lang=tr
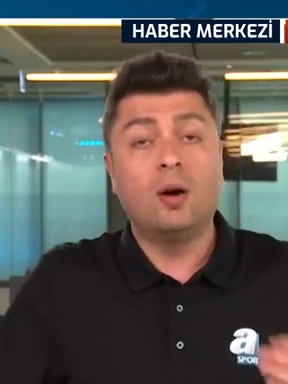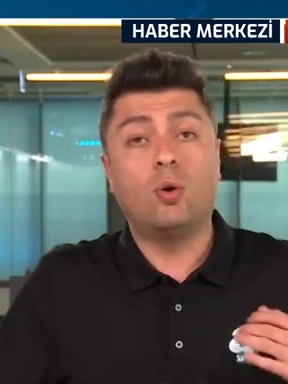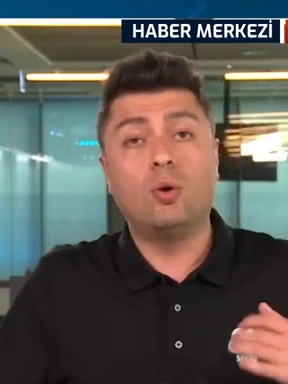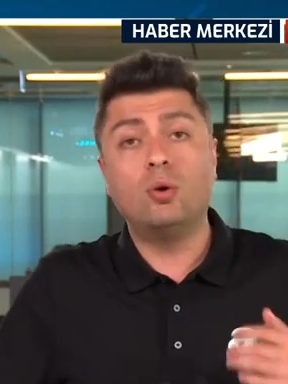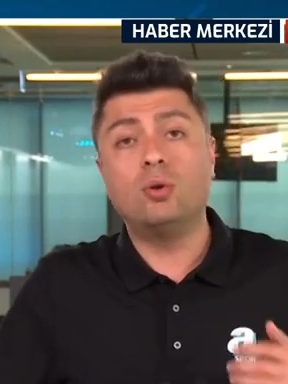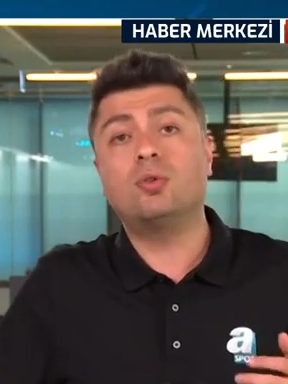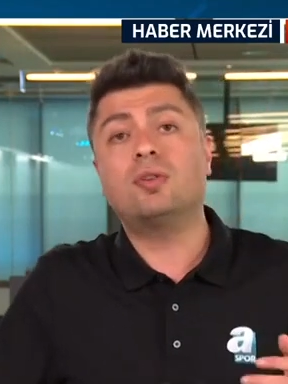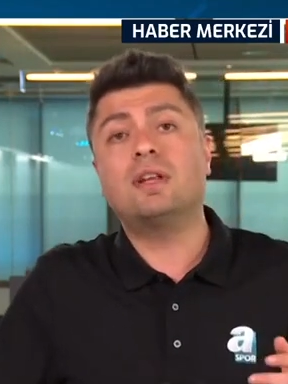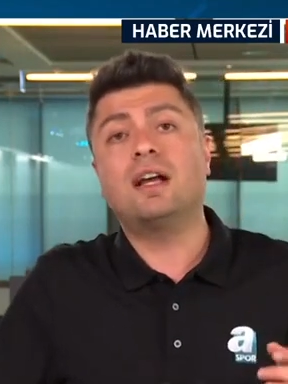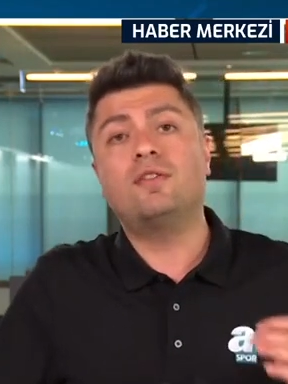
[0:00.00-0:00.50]

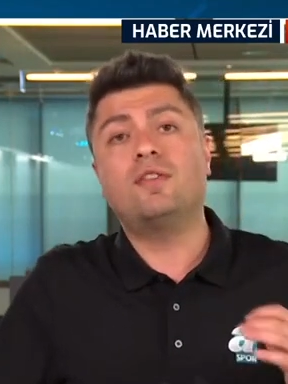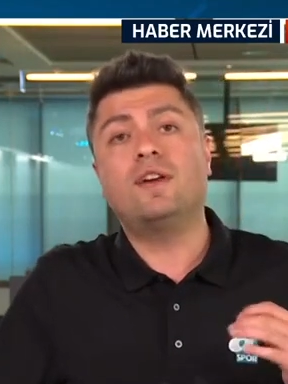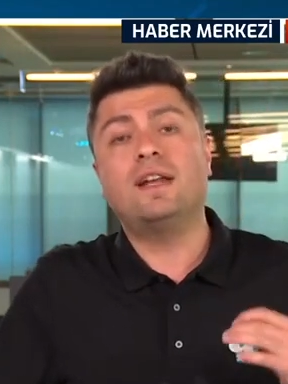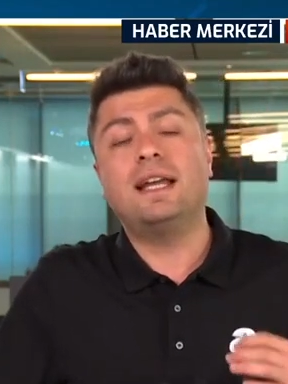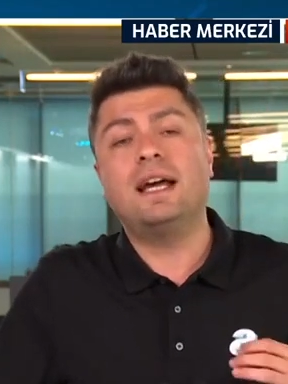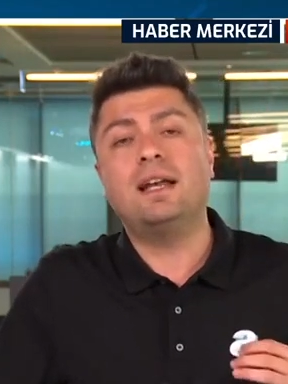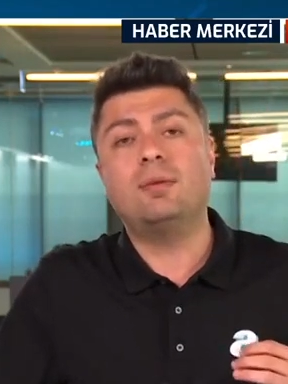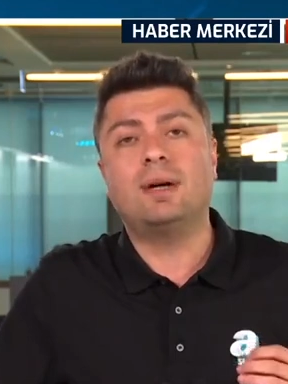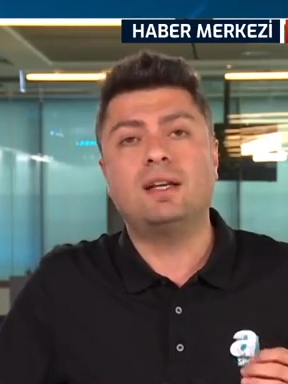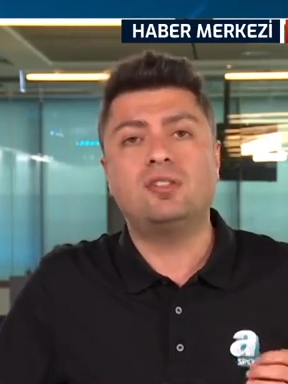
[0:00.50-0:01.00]
O yüzden
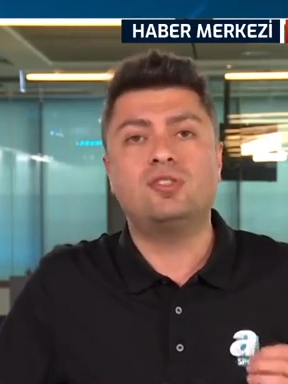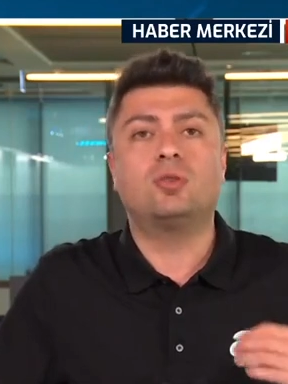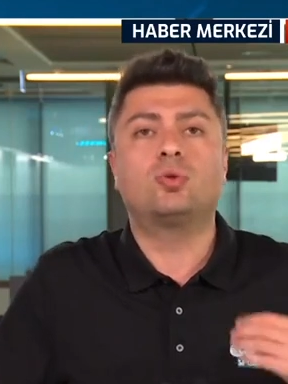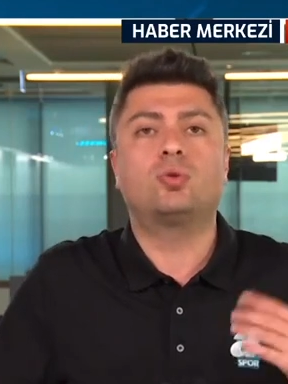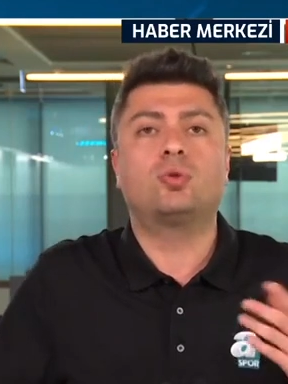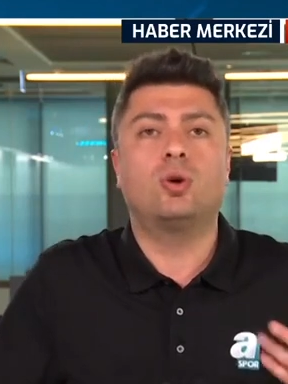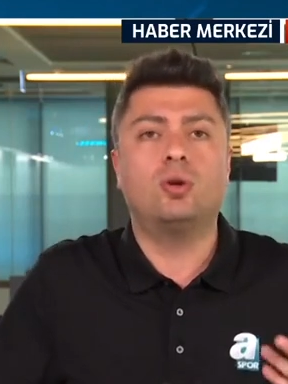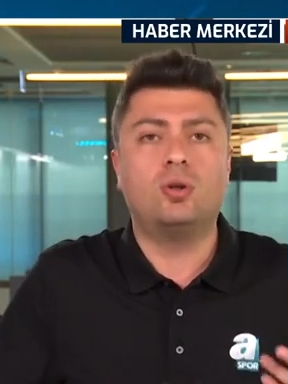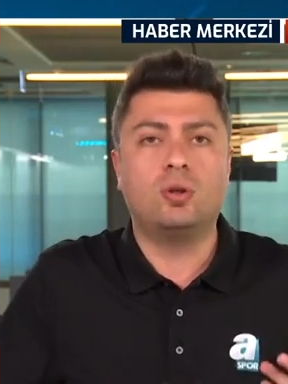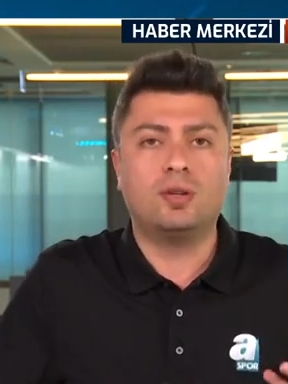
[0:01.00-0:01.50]
Fenerbahçe
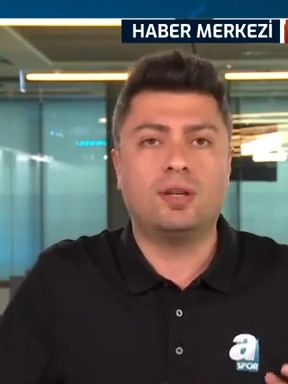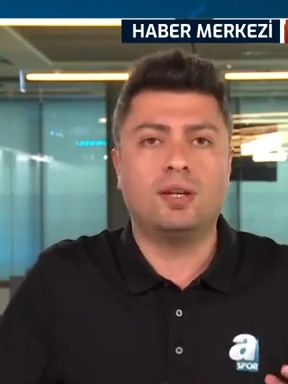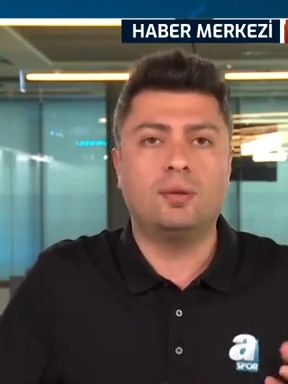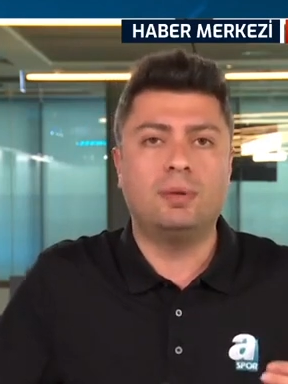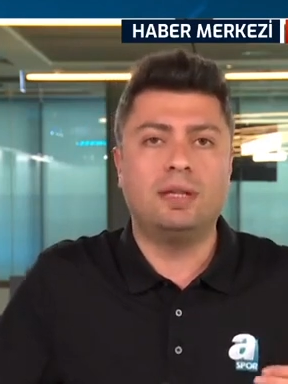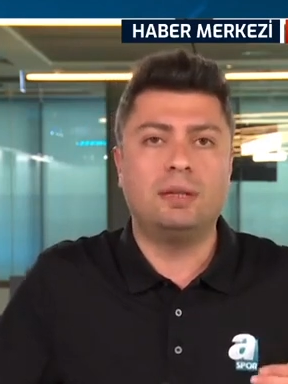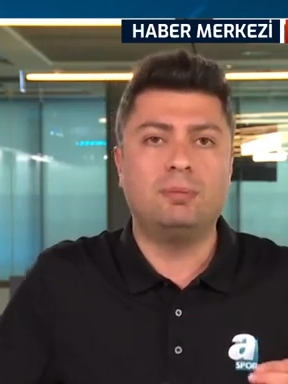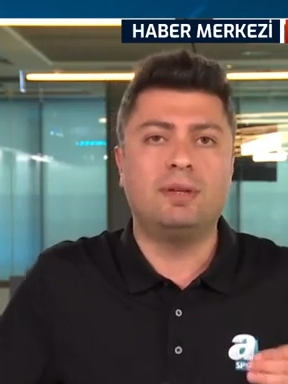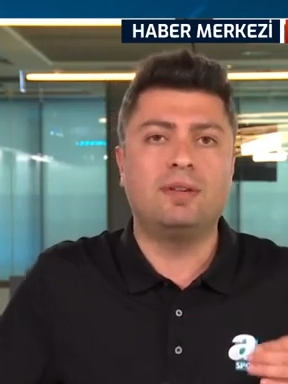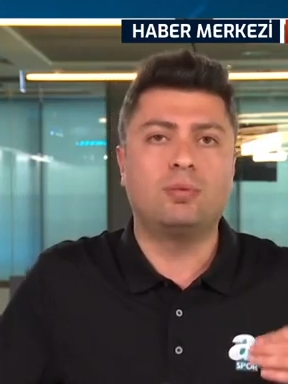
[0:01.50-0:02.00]
Sörlot
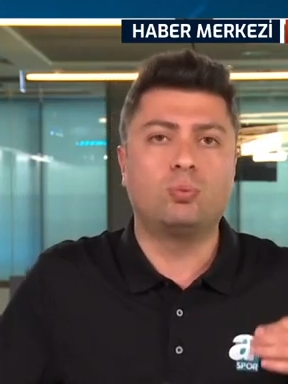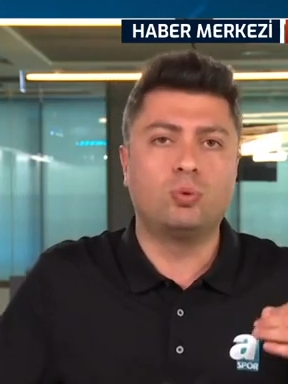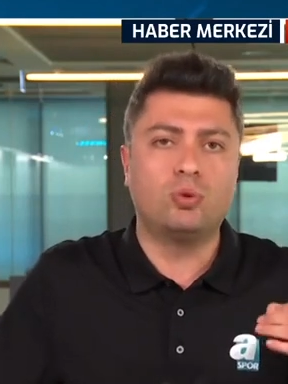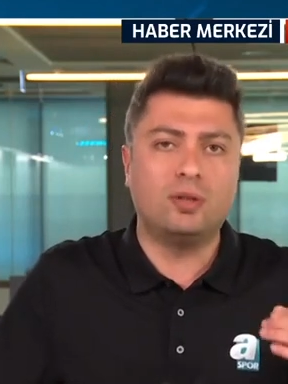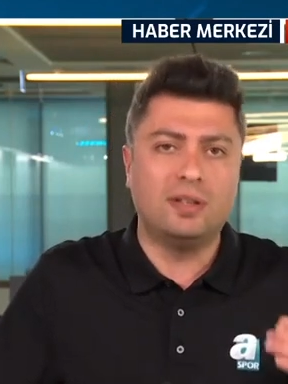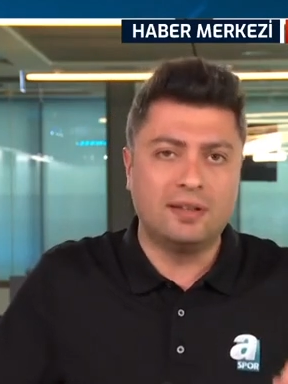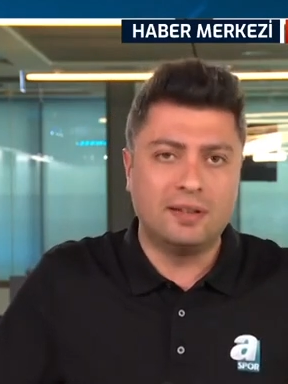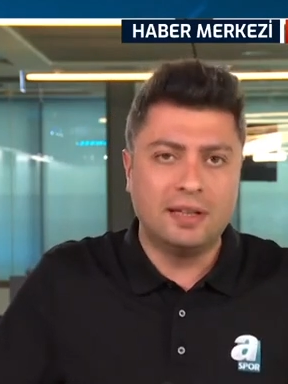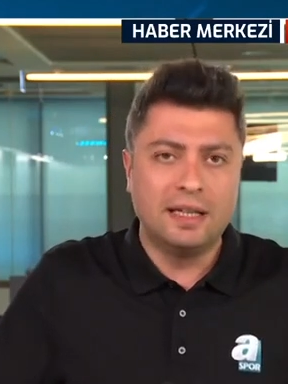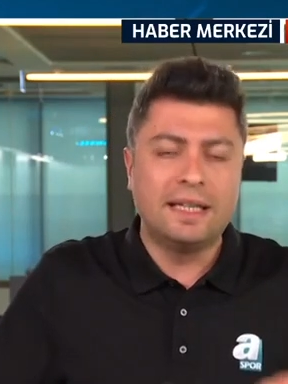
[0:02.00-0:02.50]
haberi biz bu
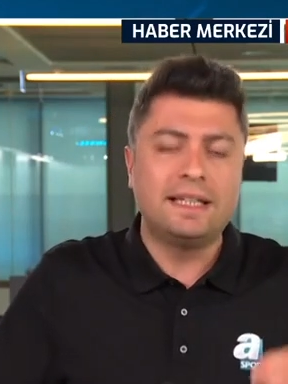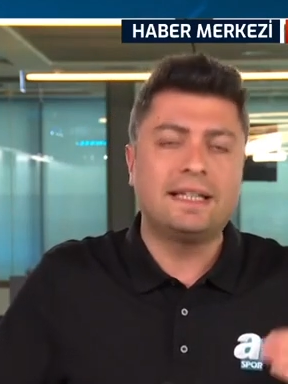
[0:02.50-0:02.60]
yıl